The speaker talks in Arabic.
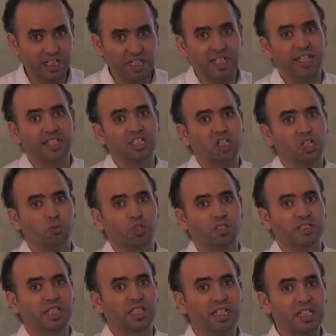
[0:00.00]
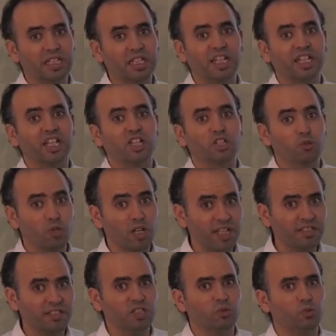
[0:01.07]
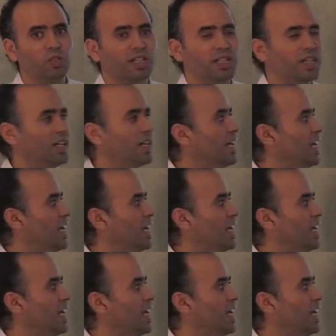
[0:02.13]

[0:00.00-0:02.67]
لهذه المعطيات لأنها تحدد لنا